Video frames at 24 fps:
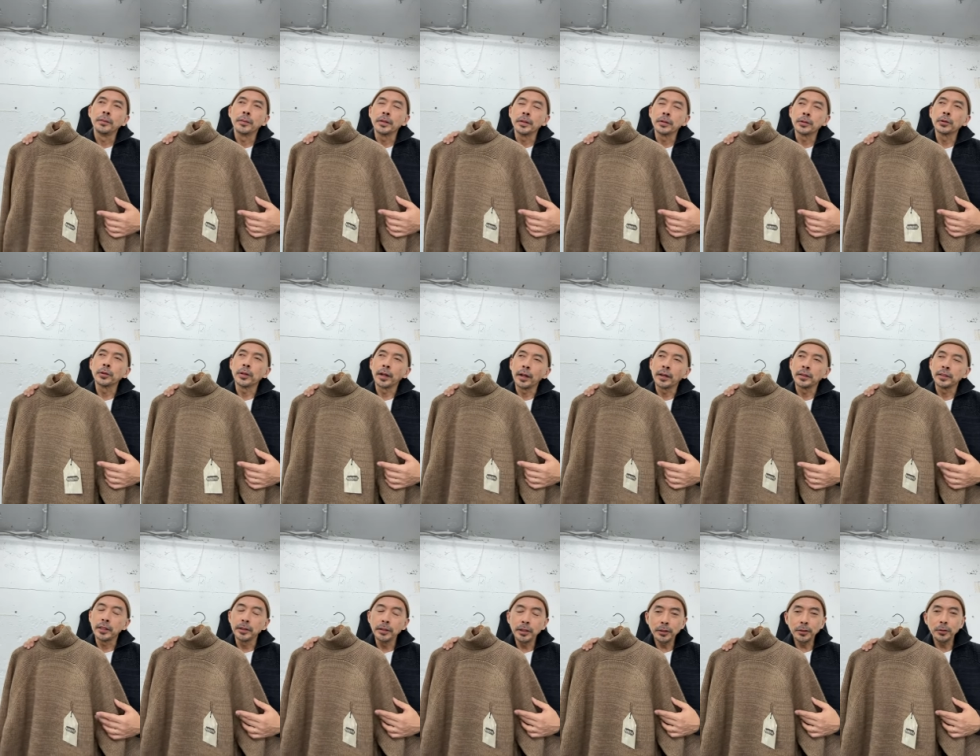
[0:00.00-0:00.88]
そうだな
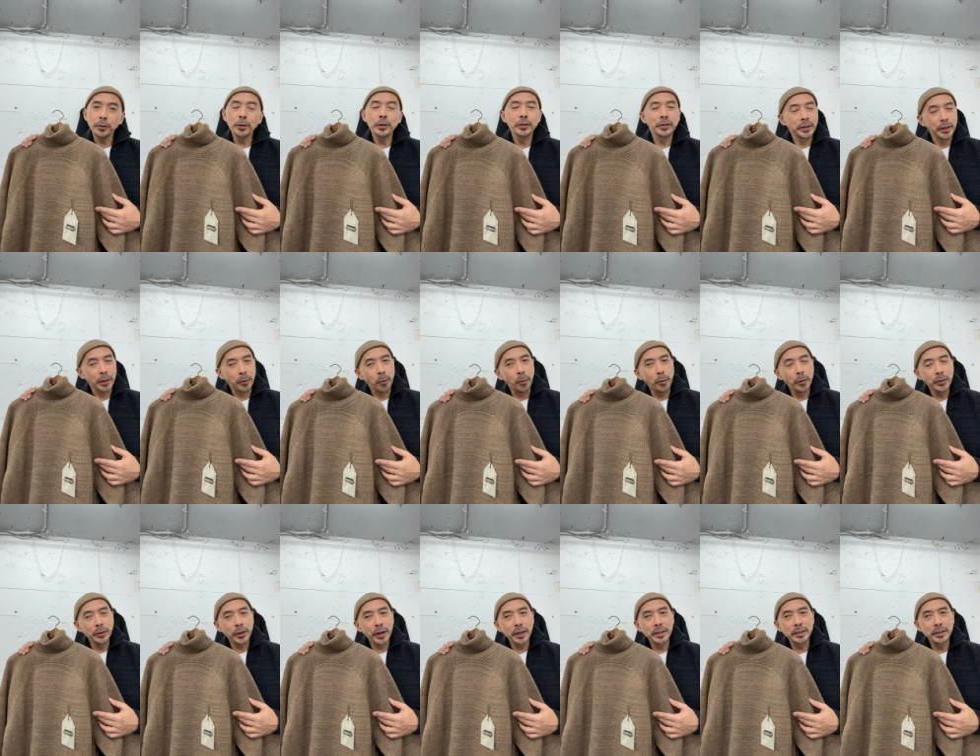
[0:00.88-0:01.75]
じゃあニットにはねこ
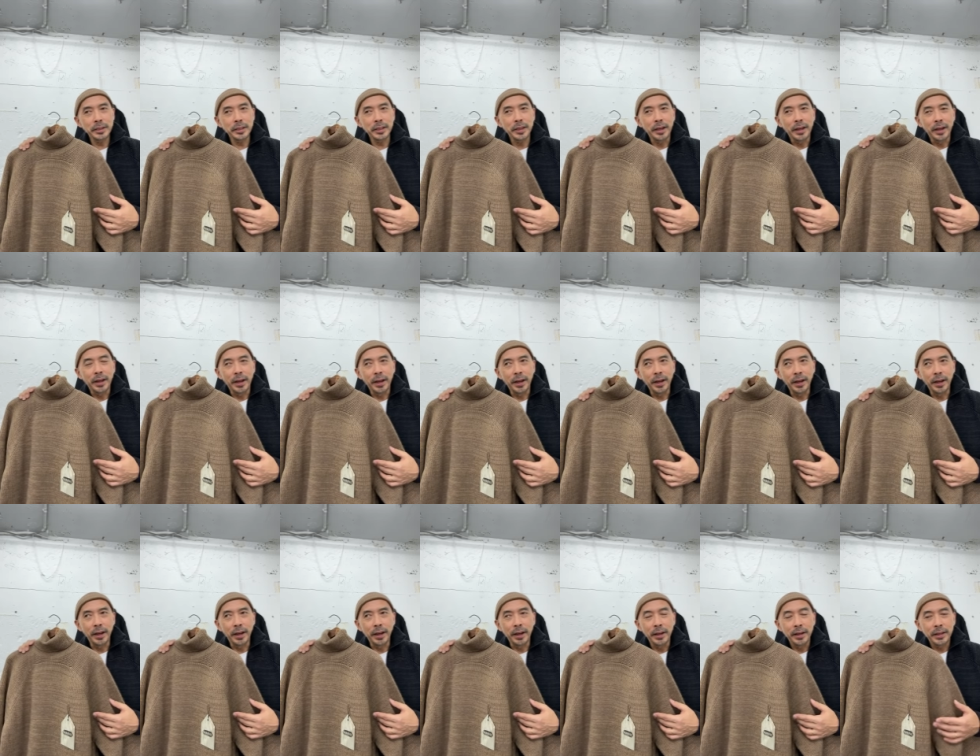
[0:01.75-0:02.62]
ういう感じ、
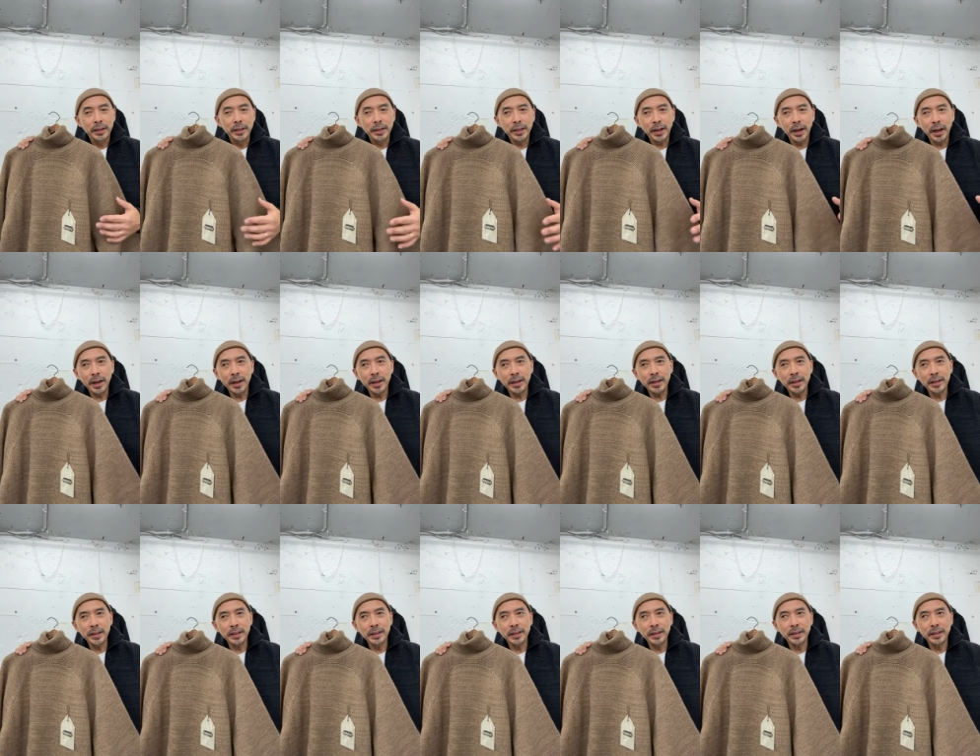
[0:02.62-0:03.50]
えー、機
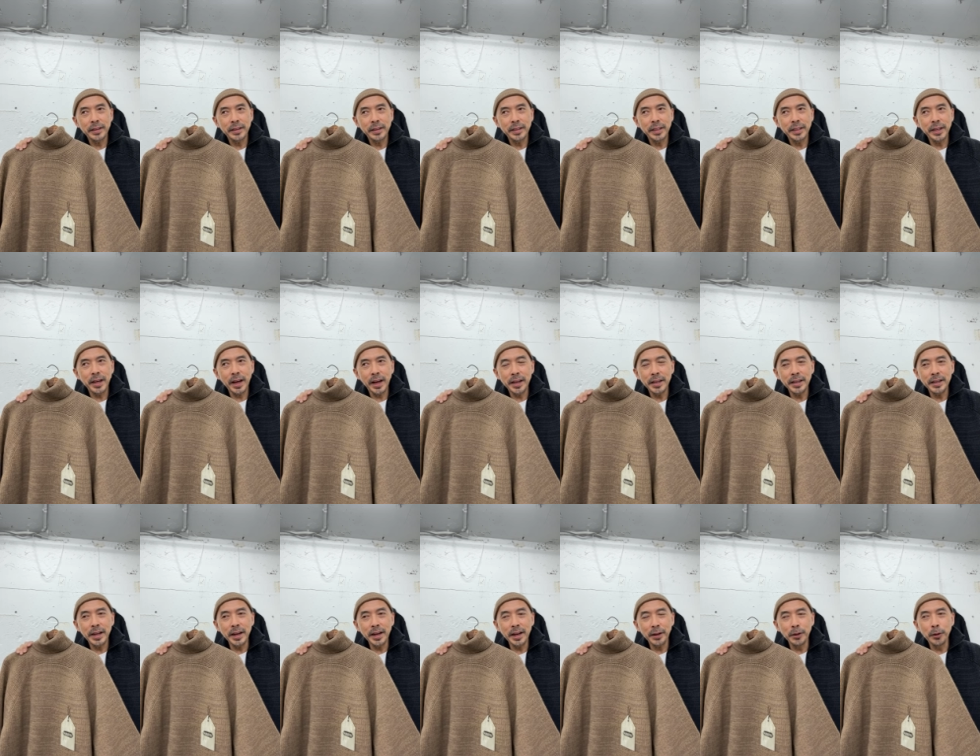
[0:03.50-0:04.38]
械機
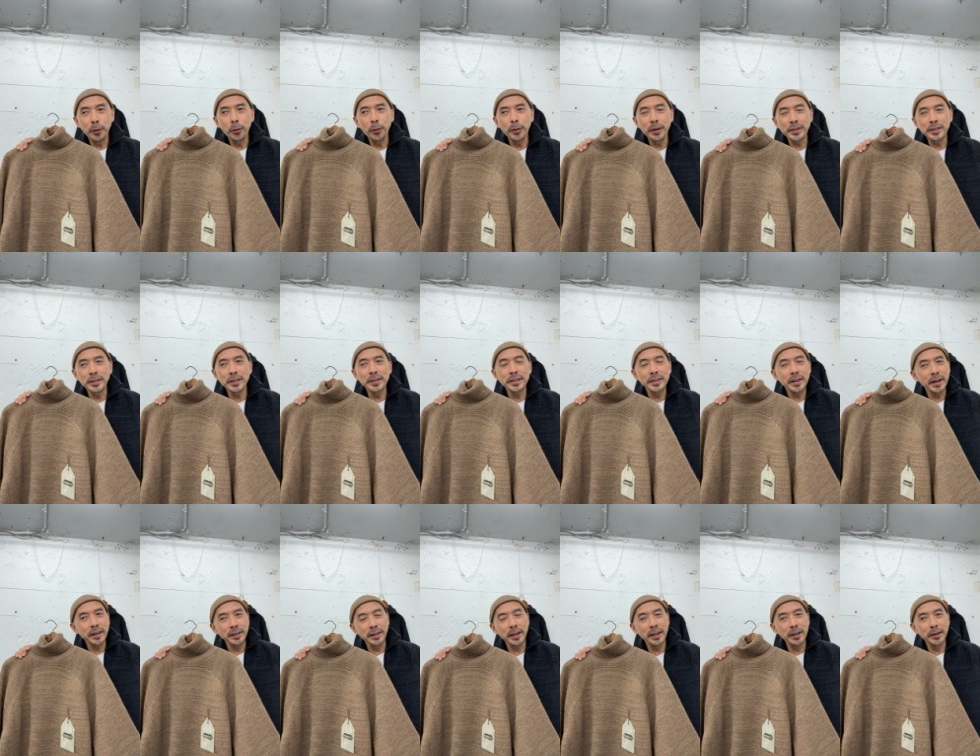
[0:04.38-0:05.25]
械化が強烈に
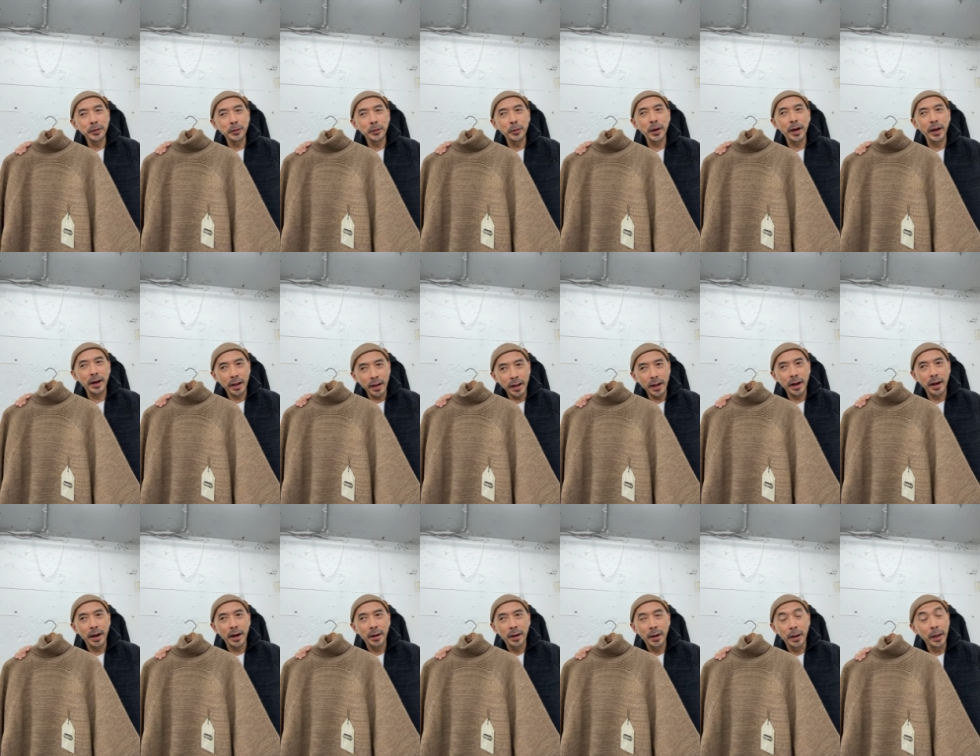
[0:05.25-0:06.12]
されているのか
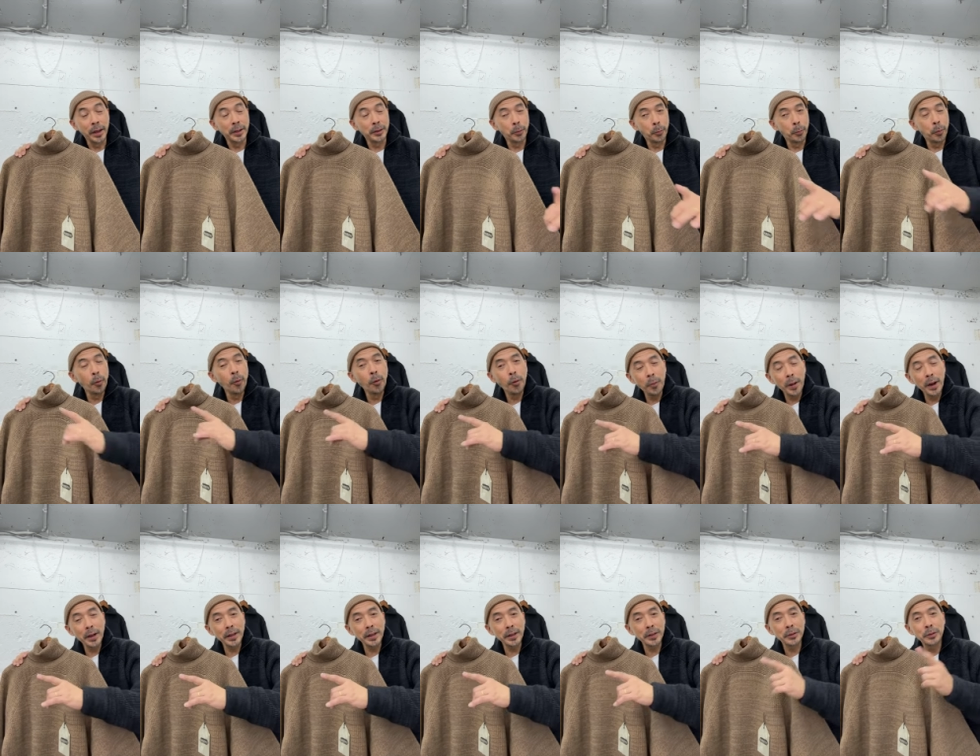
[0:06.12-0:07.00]
ら、えーと、棒
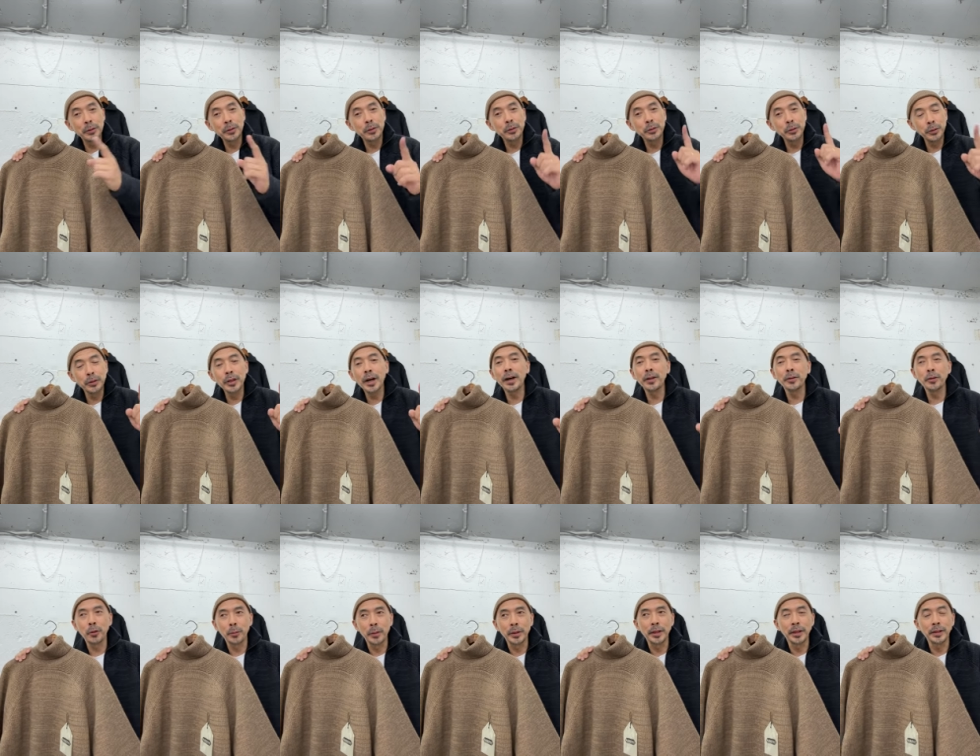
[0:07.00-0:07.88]
針
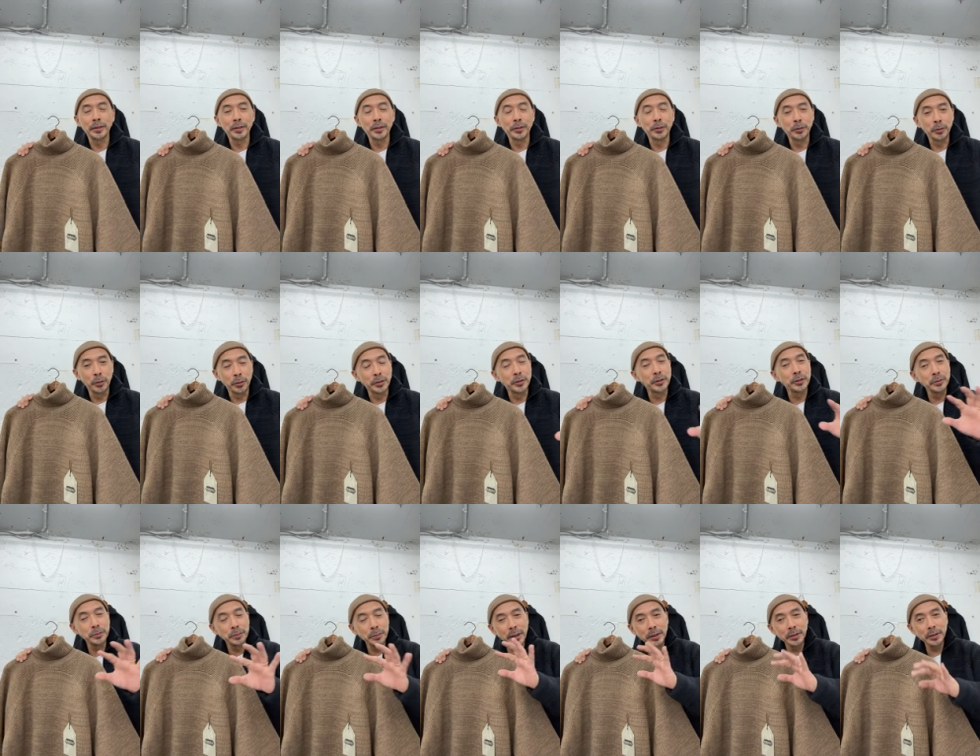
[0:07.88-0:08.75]
フルハンドまでっていうのを
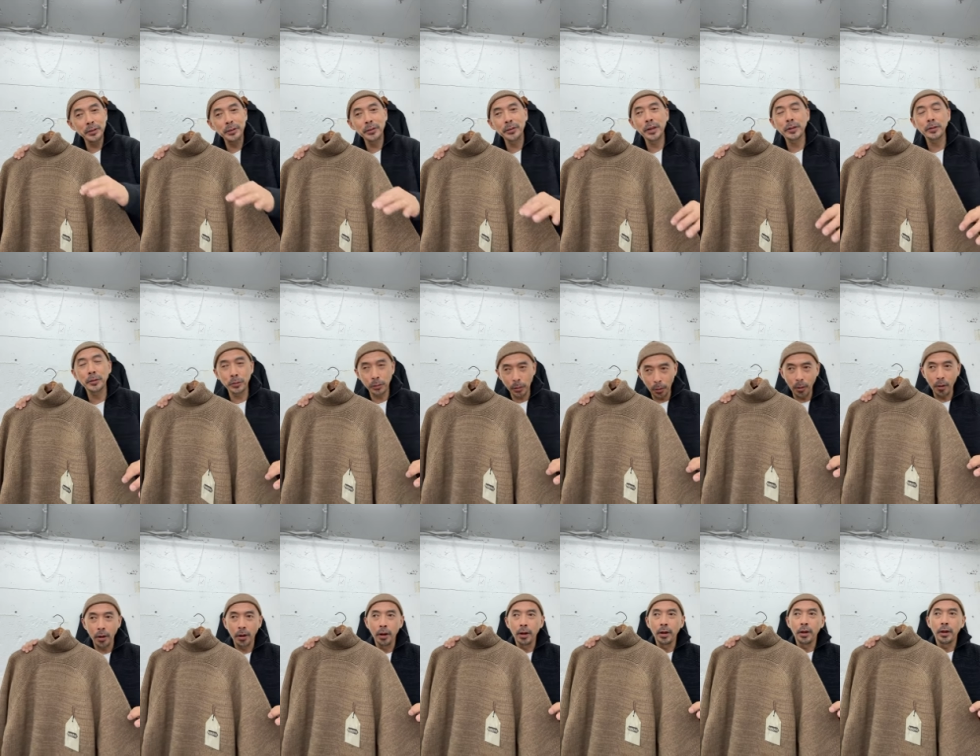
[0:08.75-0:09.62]
順番に言っていくと,、